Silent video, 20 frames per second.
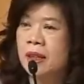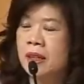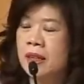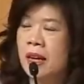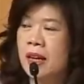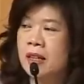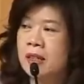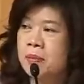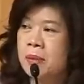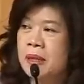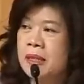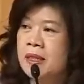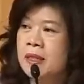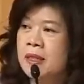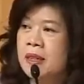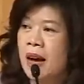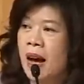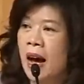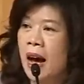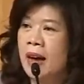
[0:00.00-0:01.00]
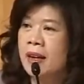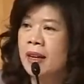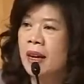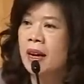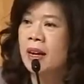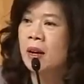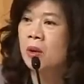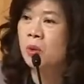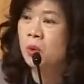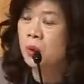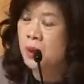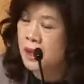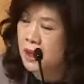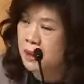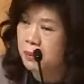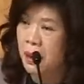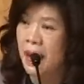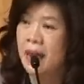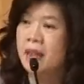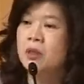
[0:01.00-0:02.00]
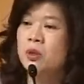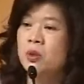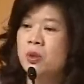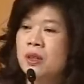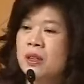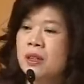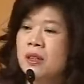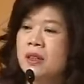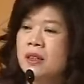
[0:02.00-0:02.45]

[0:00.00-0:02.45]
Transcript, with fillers: Index มาซื้อขายเนี่ยเราคูณ 1,000 จุด